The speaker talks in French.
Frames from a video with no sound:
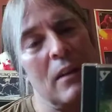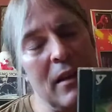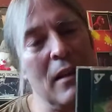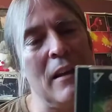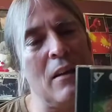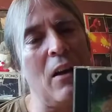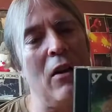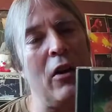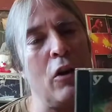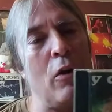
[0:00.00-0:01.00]
qui quittera
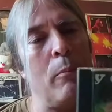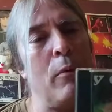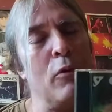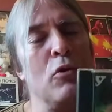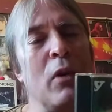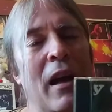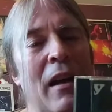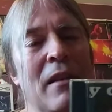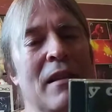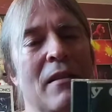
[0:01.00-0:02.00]
le groupe durant
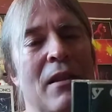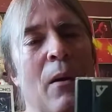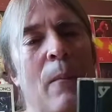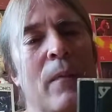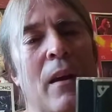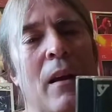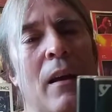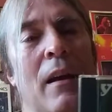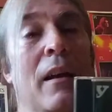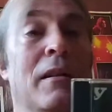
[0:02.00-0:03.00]
les sessions.
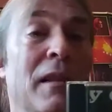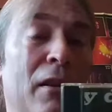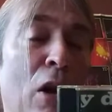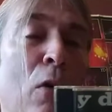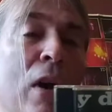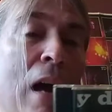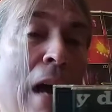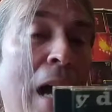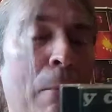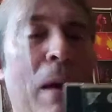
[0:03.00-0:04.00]
Et c'est donc
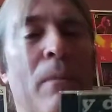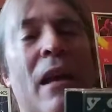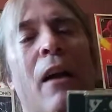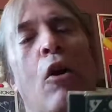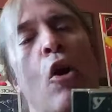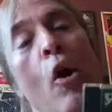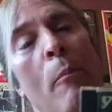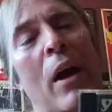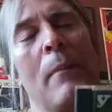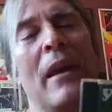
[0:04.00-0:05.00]
en même temps le
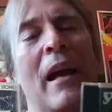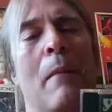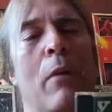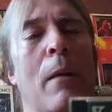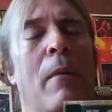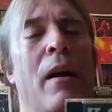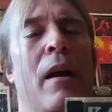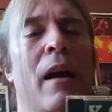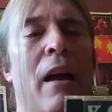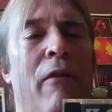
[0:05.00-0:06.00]
premier album
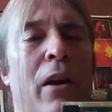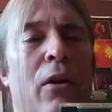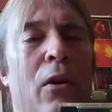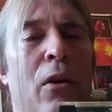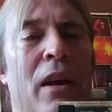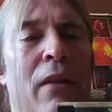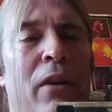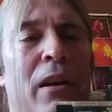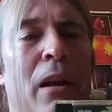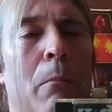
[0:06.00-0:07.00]
avec euh,
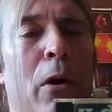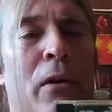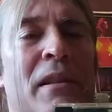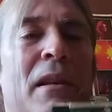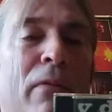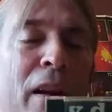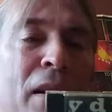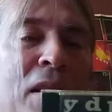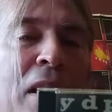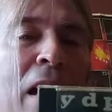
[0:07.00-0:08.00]
David Gilmour, ce qui fait
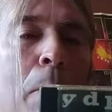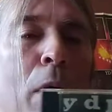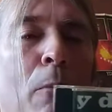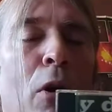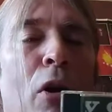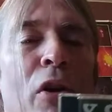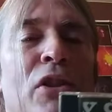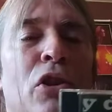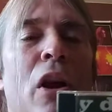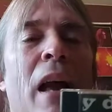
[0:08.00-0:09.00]
de cet album-là le
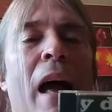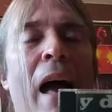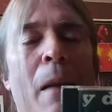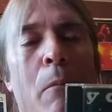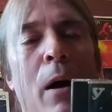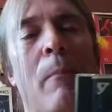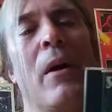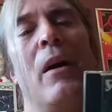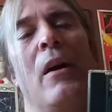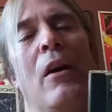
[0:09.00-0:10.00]
seul album
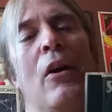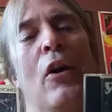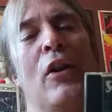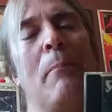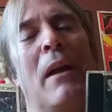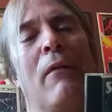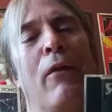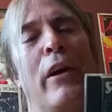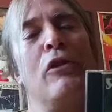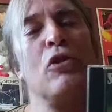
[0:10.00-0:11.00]
euh, de Pink
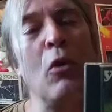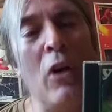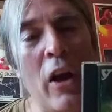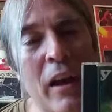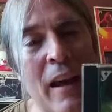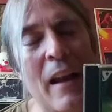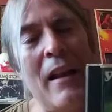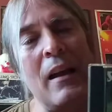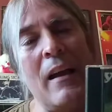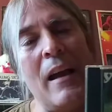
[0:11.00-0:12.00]
Floyd sur
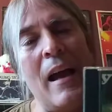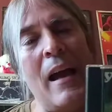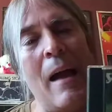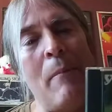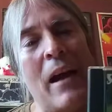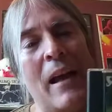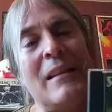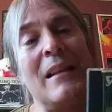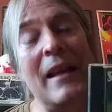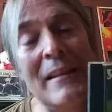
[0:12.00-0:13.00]
lequel
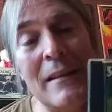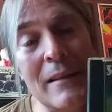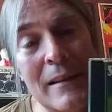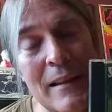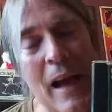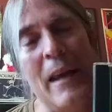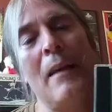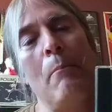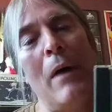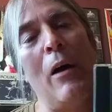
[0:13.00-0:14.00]
apparaissent les cinq
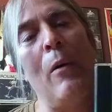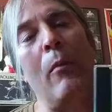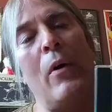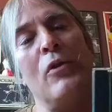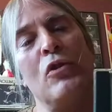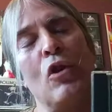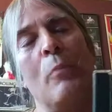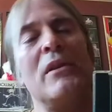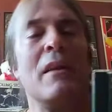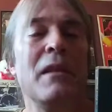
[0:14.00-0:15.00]
membres du
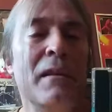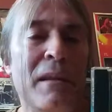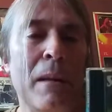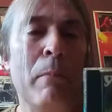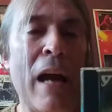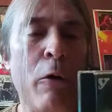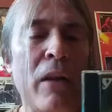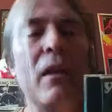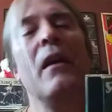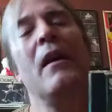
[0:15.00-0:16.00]
groupe, c'est-à-dire Sid Barrett,